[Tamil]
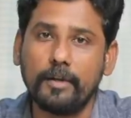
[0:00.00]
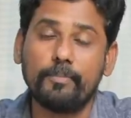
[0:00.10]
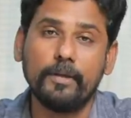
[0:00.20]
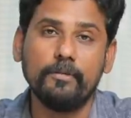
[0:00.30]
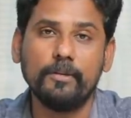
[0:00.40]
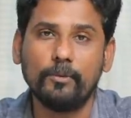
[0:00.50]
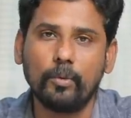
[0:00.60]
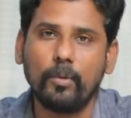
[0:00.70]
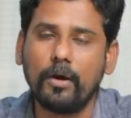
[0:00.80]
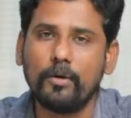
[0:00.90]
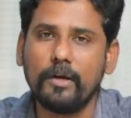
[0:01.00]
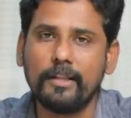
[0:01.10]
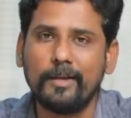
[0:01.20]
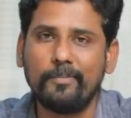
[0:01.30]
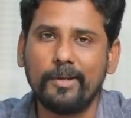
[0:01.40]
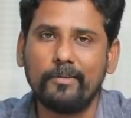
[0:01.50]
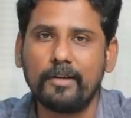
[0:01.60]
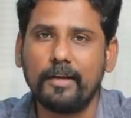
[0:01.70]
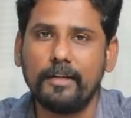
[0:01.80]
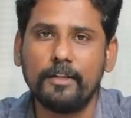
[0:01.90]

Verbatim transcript: எப்படி வந்து உருவாகும் அதை எப்படி அவருக்கு